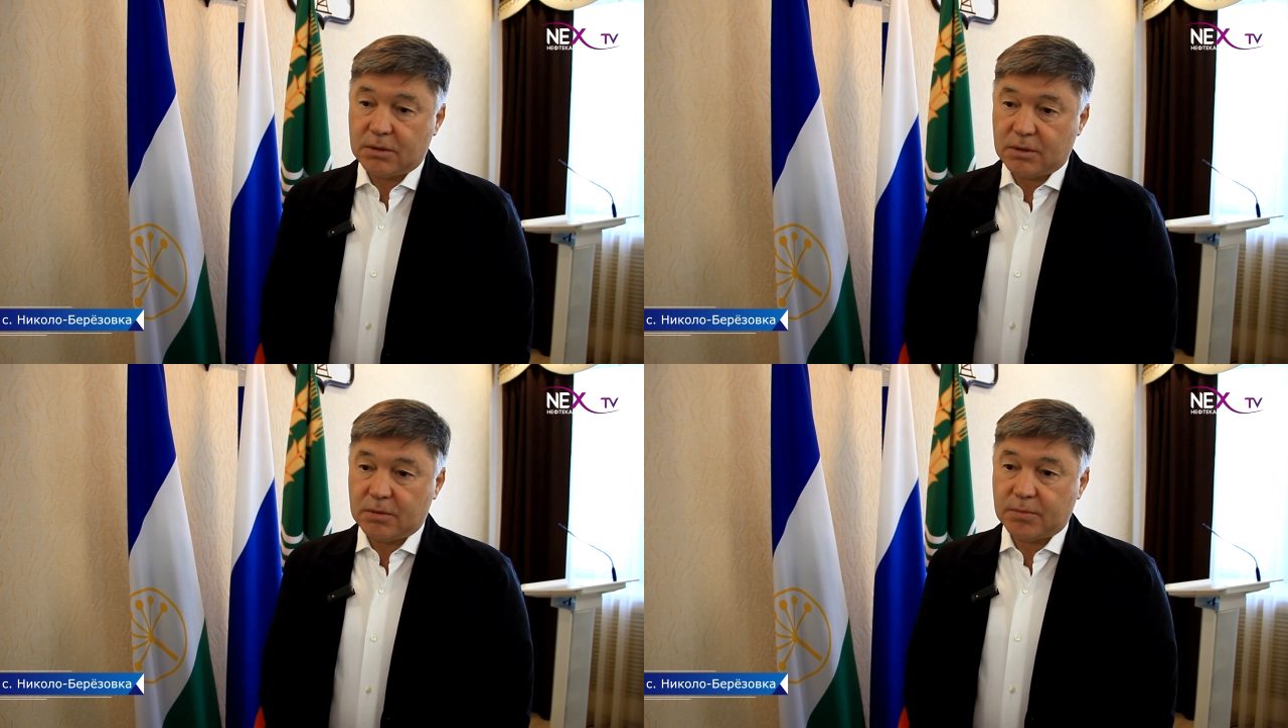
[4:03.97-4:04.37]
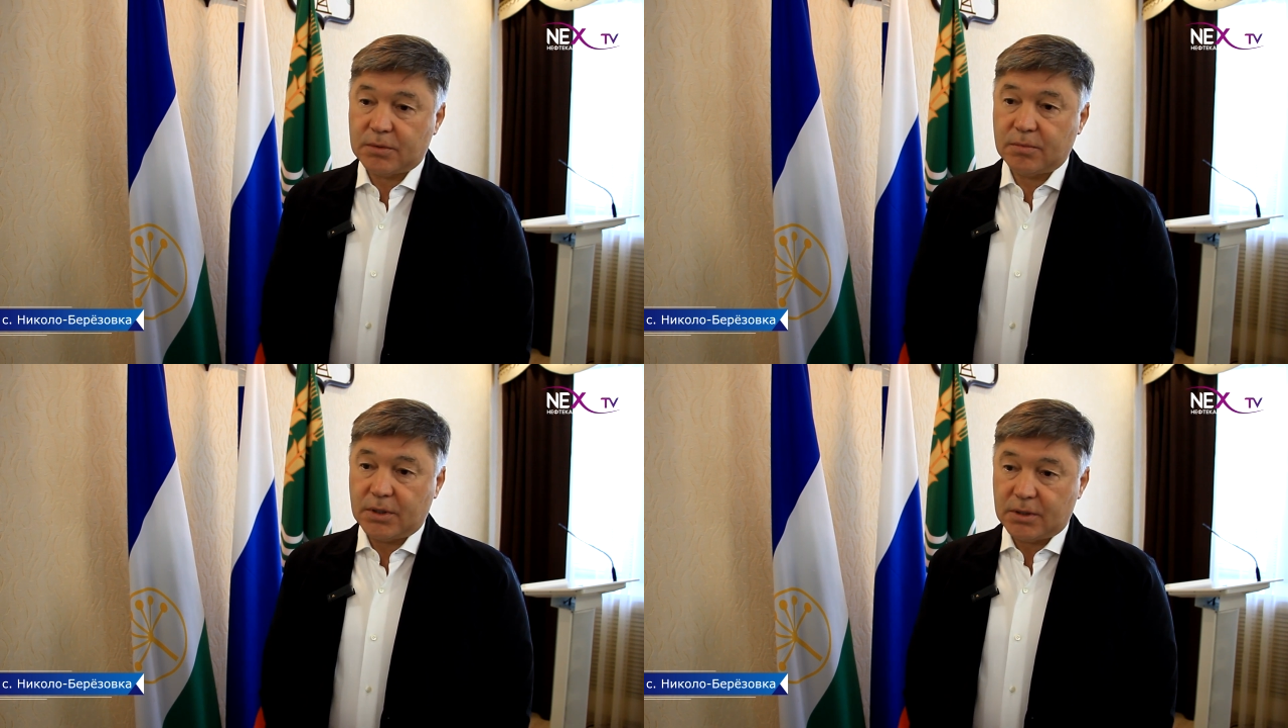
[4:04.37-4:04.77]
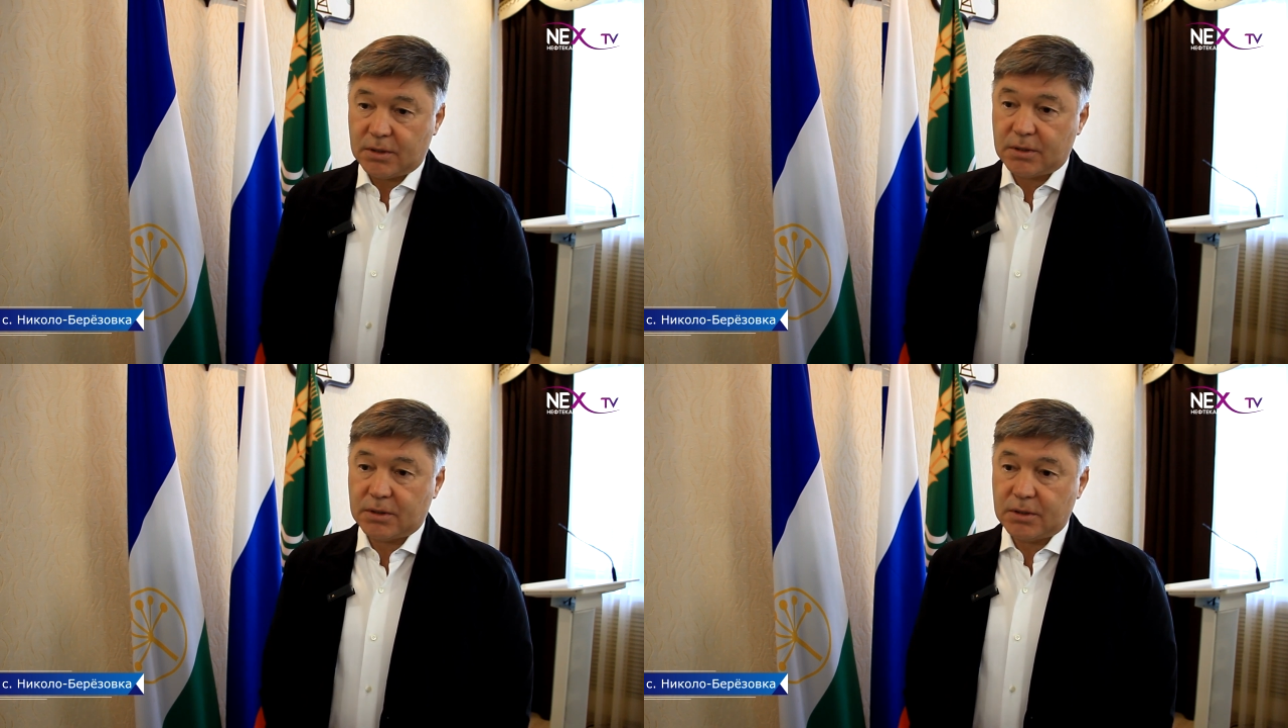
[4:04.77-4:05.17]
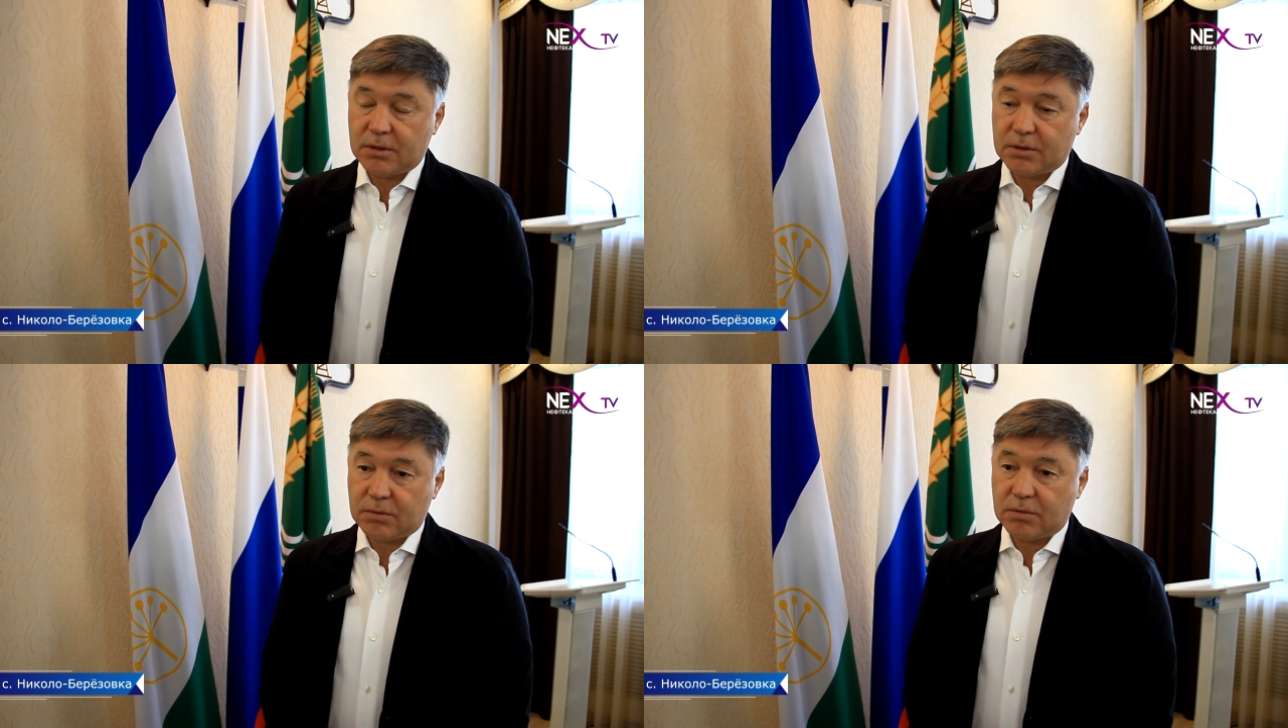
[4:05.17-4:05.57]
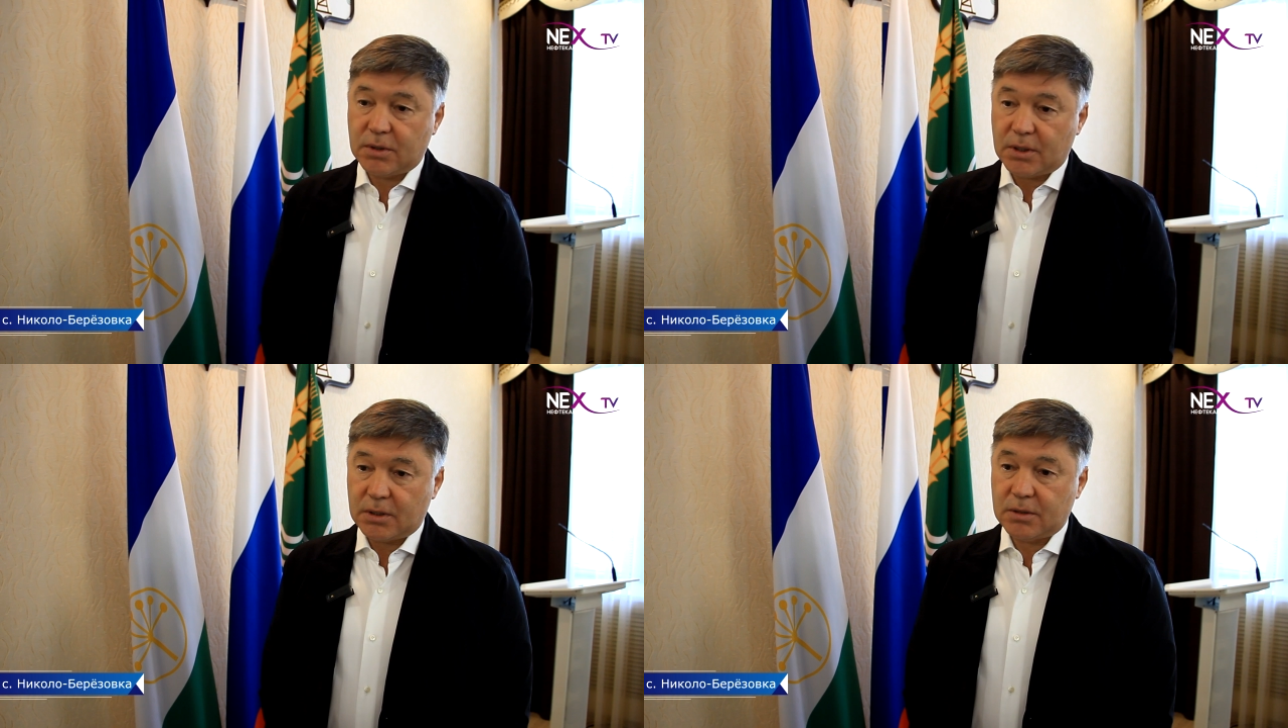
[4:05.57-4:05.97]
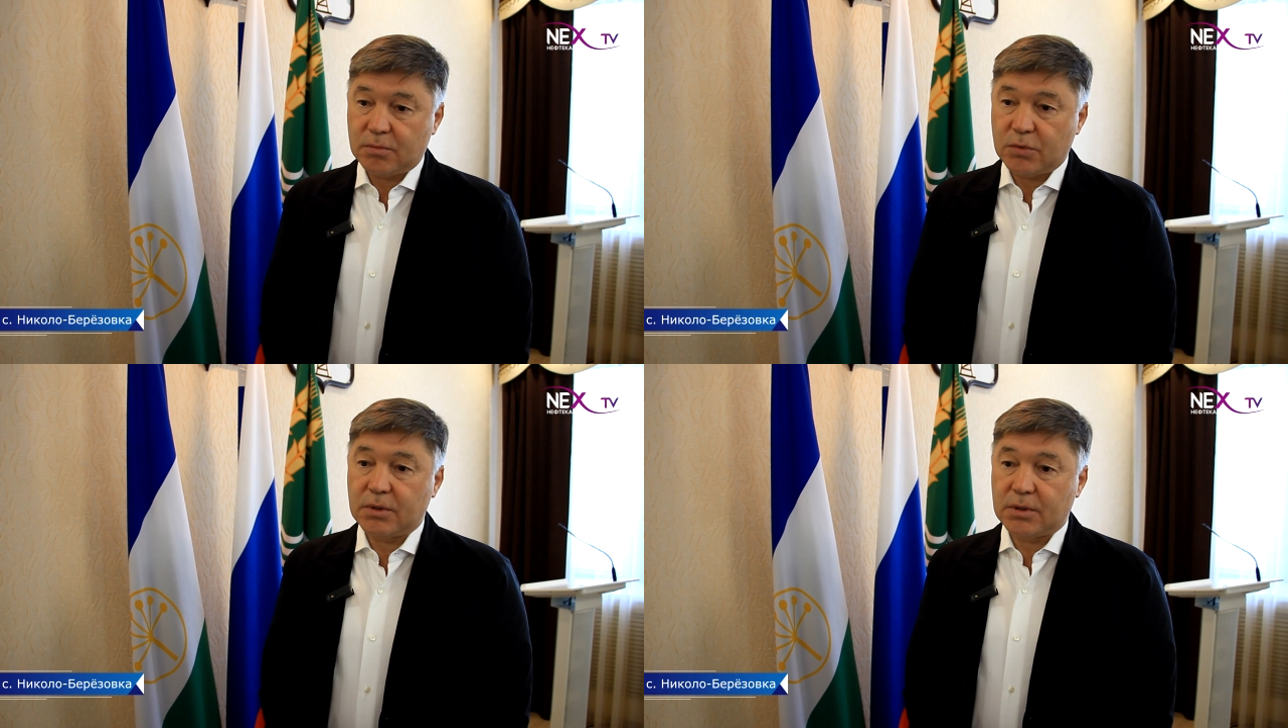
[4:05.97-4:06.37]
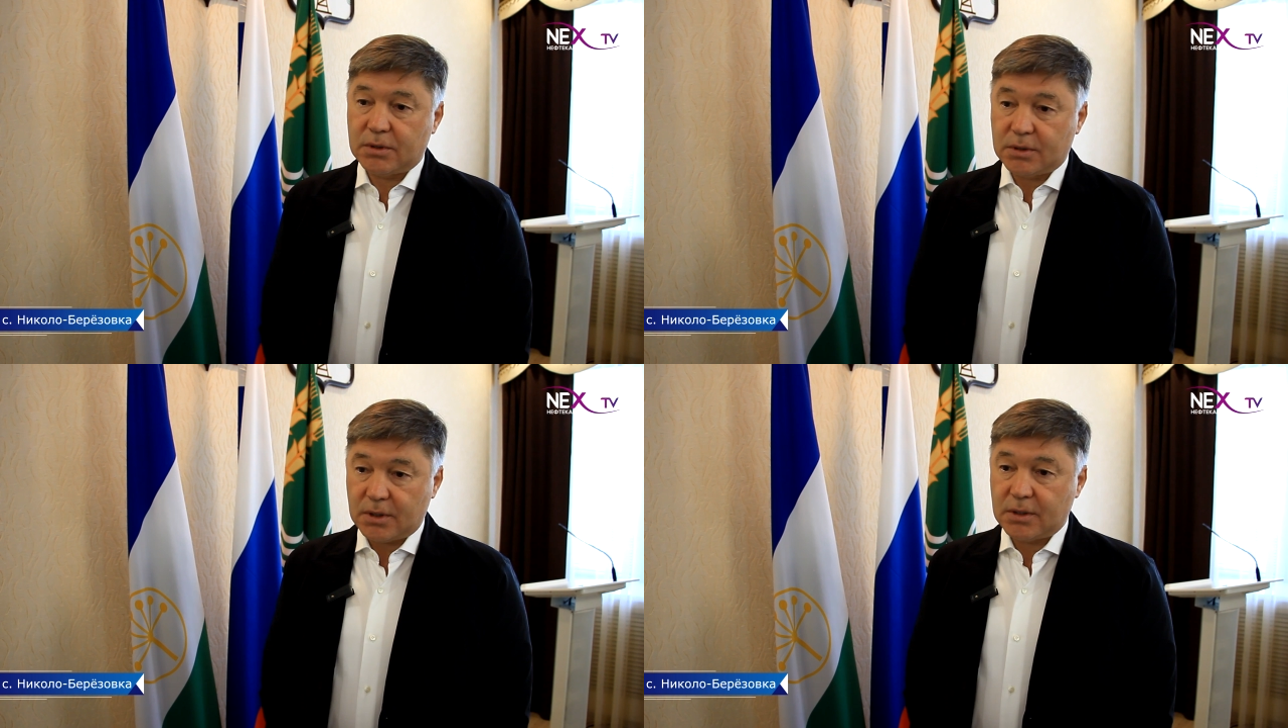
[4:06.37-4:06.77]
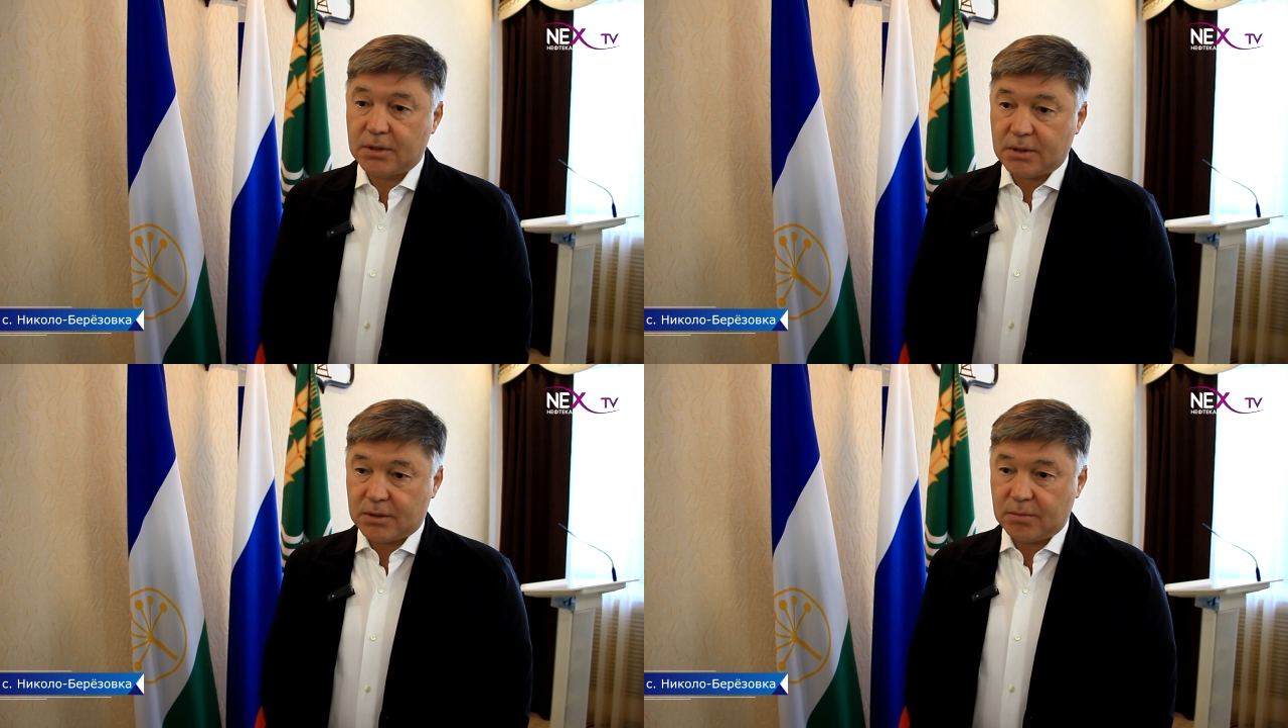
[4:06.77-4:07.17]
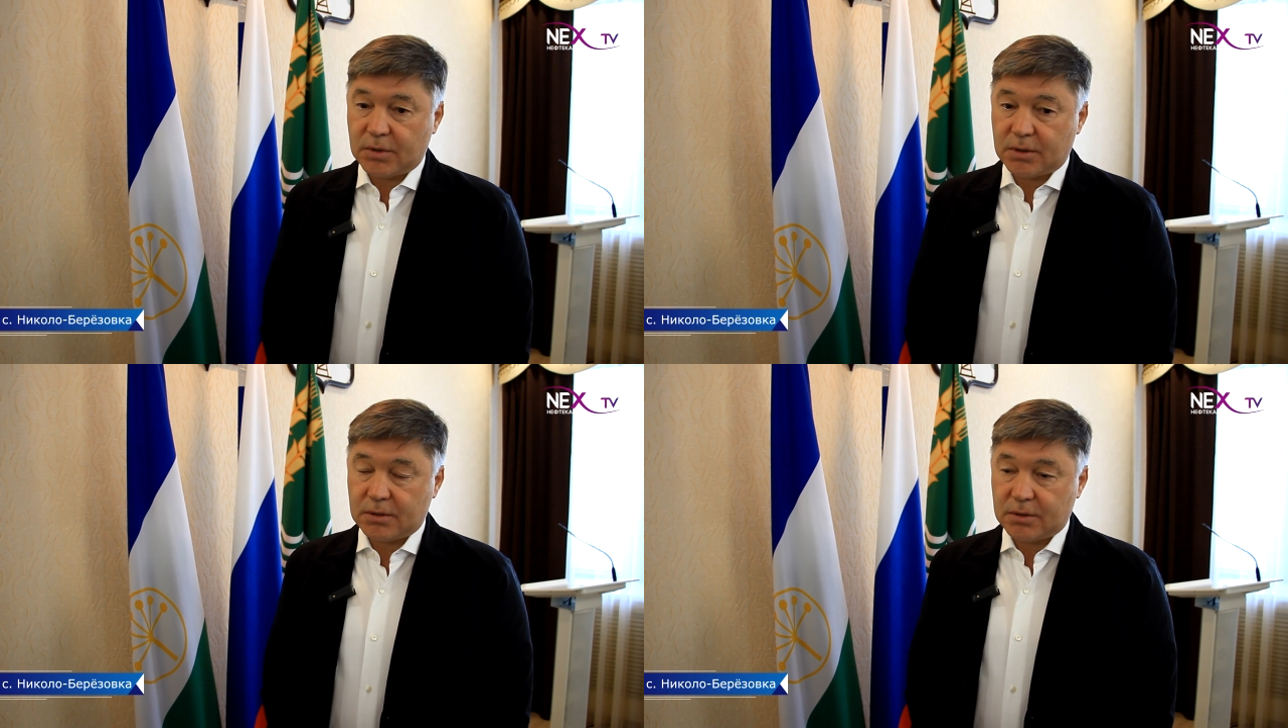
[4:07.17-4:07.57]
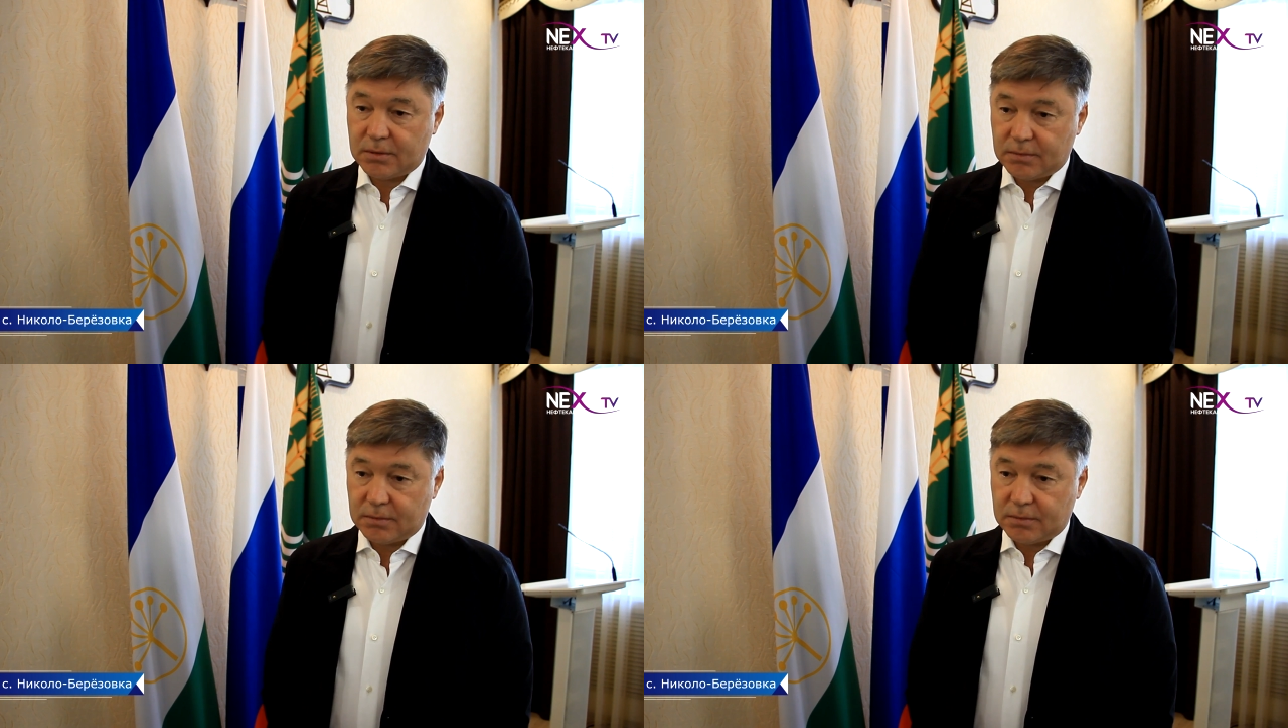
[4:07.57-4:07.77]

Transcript: надо посмотреть решение суда и более детально разобраться.